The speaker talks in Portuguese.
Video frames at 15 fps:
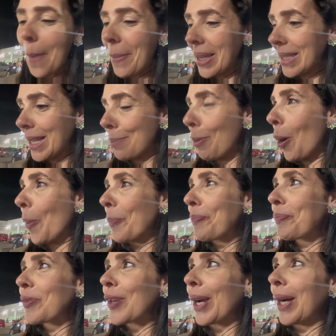Mas tá bom.
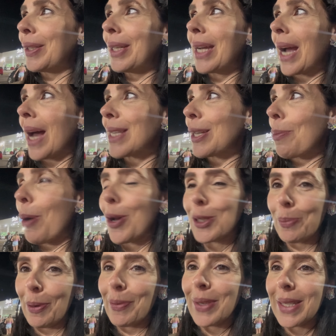Chegando em casa eu
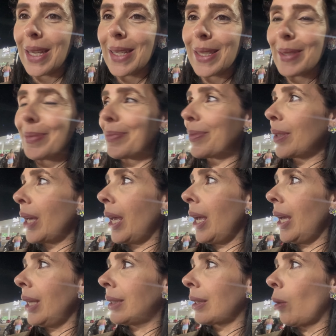mostro pra vocês.
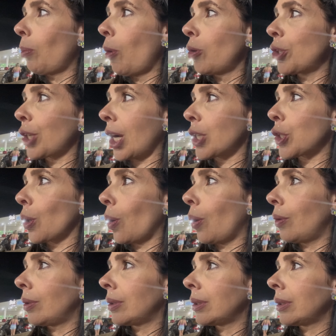Eita, um monte de
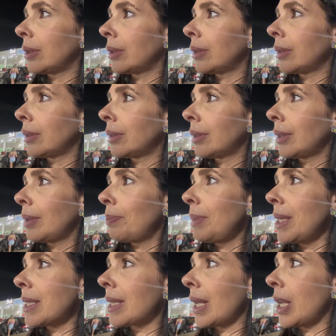cachorro.
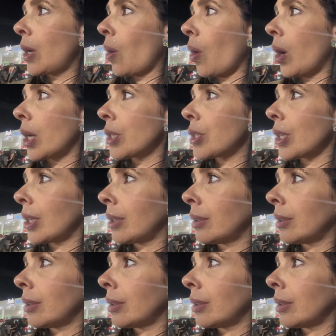Misericórdia.